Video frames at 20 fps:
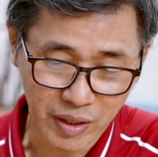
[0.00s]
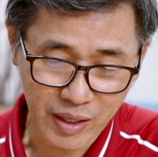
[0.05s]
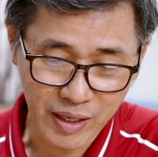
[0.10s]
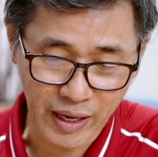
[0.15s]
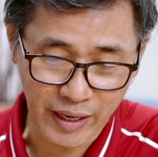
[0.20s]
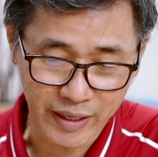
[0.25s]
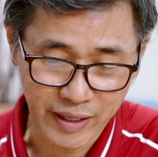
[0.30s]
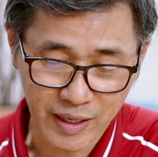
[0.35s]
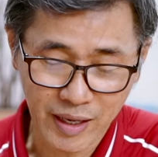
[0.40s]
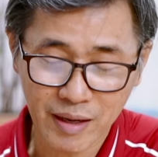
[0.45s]
มี
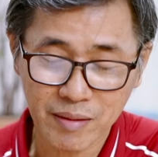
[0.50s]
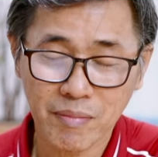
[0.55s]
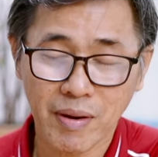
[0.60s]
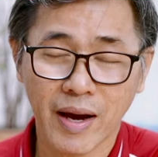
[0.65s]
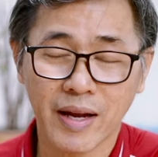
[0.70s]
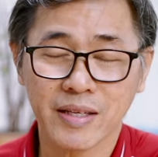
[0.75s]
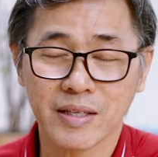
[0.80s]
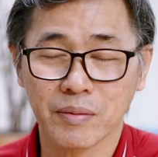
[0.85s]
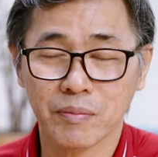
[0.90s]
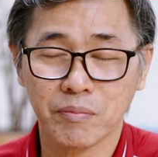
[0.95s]
ไก่ข้าง
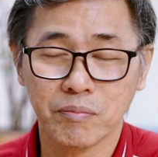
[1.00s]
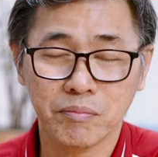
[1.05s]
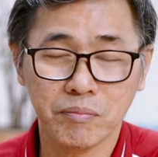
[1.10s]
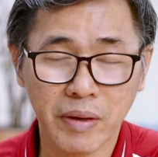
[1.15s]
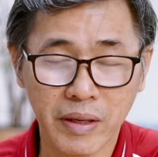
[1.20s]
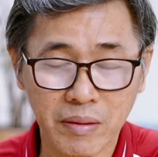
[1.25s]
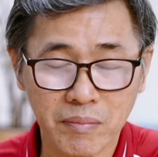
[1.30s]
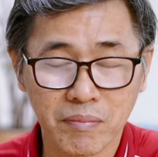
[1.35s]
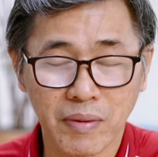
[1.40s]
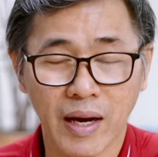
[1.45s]
บ้านจะ
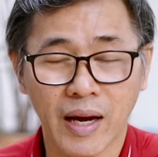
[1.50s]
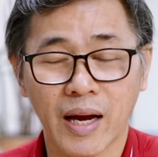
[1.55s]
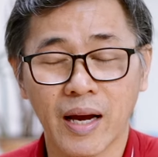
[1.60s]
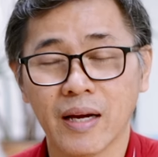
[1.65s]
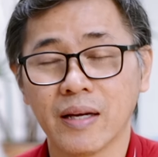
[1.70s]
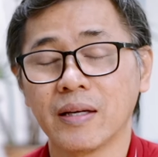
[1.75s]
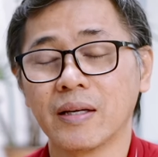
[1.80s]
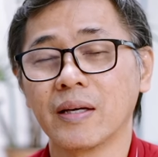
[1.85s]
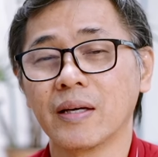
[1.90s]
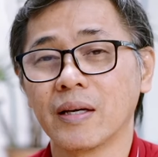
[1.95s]
บินมา
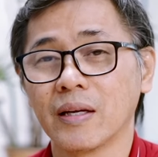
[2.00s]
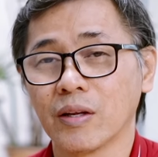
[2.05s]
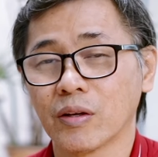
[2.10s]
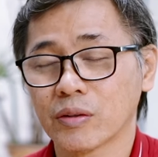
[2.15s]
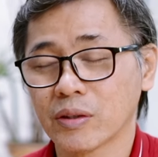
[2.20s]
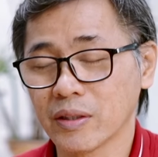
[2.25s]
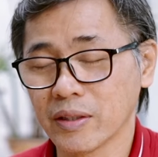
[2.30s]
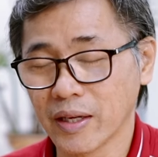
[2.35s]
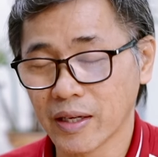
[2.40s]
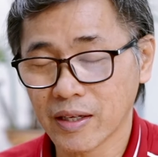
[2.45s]
เรา
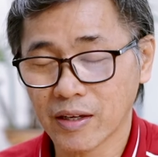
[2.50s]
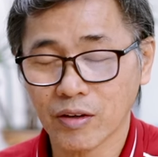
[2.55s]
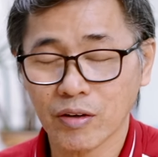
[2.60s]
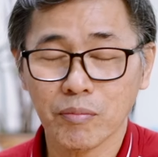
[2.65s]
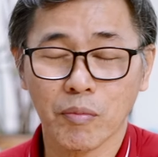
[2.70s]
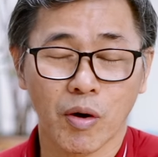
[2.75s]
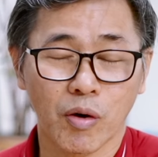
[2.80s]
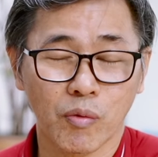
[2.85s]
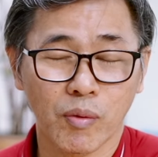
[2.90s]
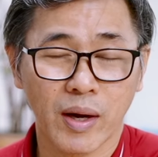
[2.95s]
เตือนเขา
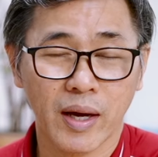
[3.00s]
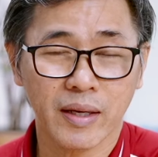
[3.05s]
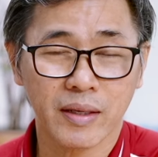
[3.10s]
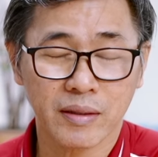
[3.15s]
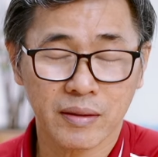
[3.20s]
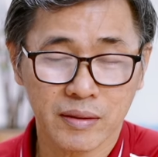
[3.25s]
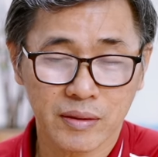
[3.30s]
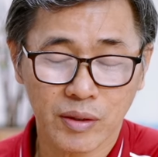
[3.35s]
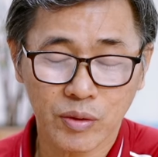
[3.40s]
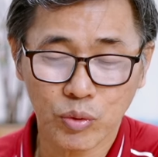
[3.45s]
บอกว่า
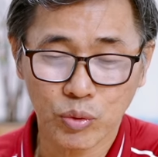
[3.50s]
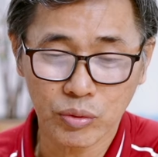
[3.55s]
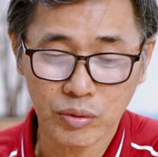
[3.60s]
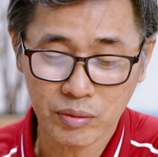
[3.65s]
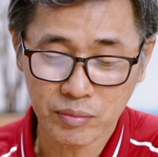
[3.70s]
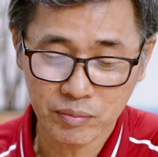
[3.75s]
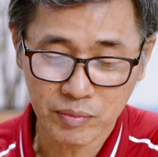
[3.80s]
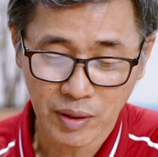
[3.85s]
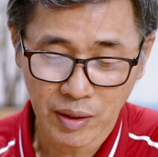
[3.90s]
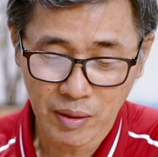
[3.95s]
ถ้าคุณ
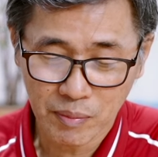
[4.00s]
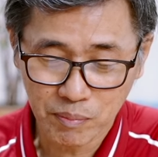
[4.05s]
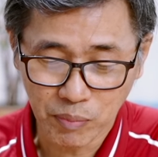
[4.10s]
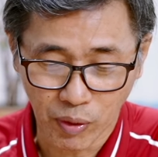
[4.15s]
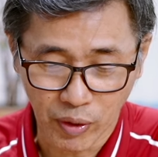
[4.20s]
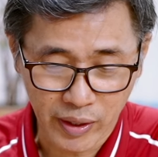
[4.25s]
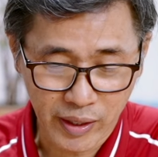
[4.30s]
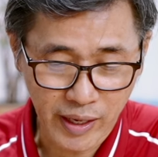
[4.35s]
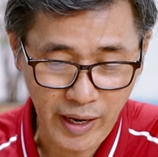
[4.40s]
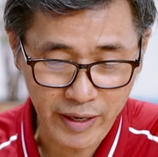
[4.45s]
ป
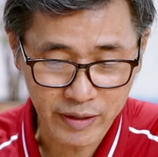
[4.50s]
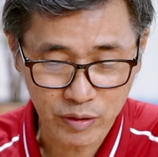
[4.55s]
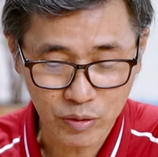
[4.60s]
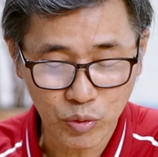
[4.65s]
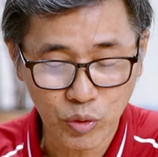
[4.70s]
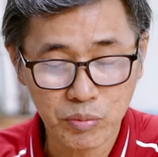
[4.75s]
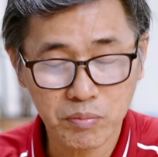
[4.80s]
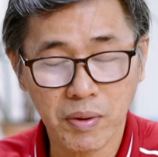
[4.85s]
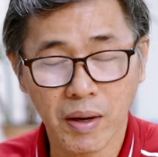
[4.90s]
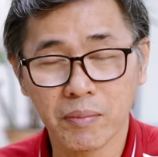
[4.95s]
ล่อยไก่ของ
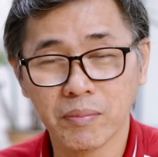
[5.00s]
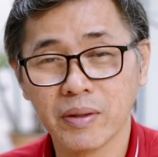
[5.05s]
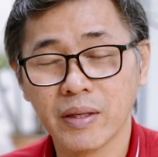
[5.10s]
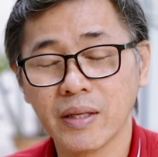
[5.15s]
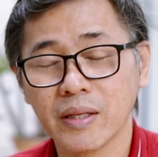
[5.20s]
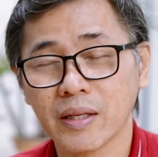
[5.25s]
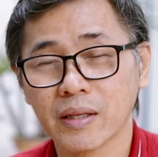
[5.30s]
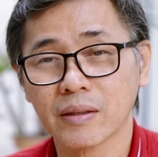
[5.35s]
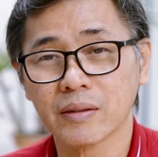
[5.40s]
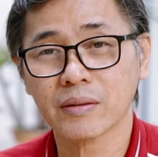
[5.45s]
คุณแบบนี้
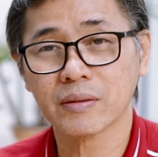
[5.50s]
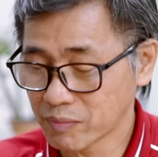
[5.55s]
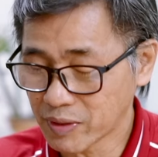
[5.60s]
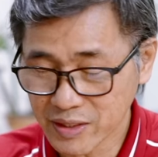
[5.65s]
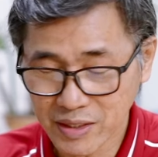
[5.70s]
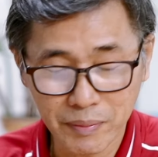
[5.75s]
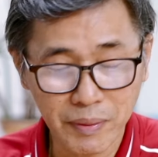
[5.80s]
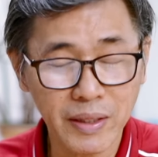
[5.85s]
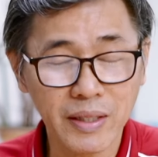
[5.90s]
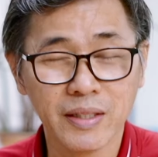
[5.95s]
นะ มัน
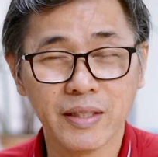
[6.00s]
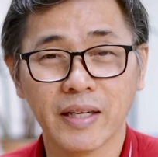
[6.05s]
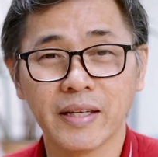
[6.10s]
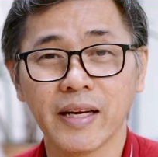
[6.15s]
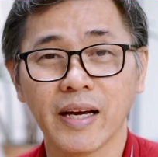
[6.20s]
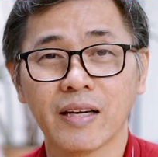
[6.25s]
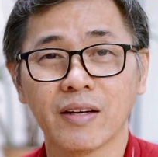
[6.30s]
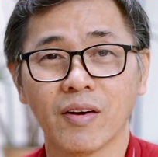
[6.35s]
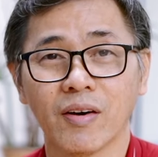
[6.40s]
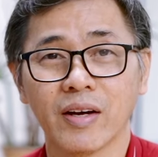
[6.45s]
จะไม่เหลือ
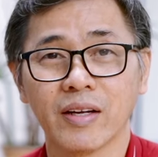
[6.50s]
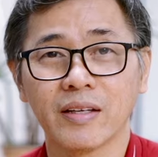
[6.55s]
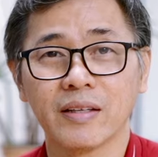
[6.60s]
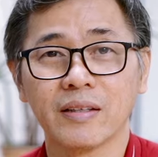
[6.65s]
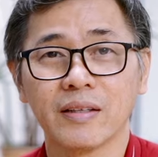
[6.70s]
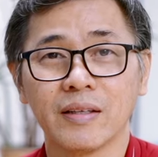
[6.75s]
แน่นอน